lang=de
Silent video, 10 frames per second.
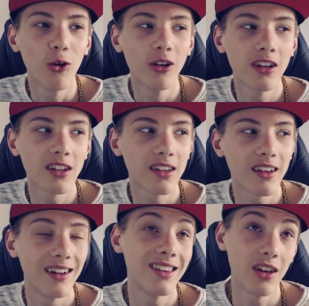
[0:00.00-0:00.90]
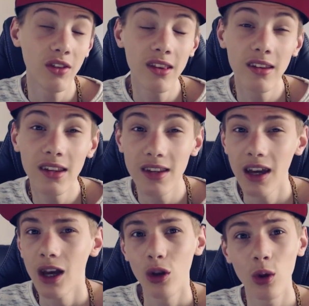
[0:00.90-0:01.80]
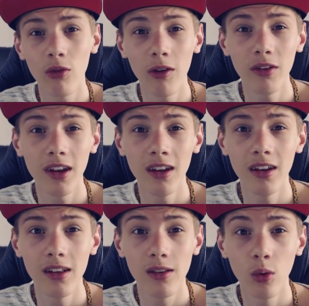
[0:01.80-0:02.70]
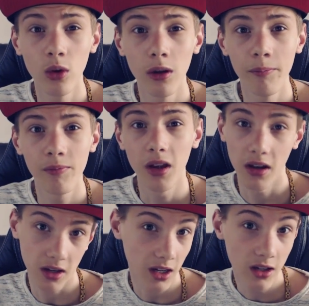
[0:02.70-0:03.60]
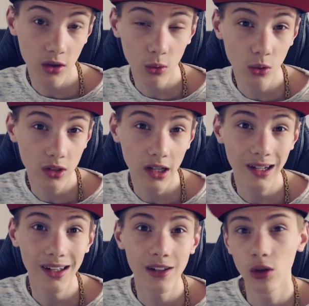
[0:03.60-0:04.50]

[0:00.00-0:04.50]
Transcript: Und das ist halt sehr witzig. Dort waren wir dann in so einem Retro-Hotel.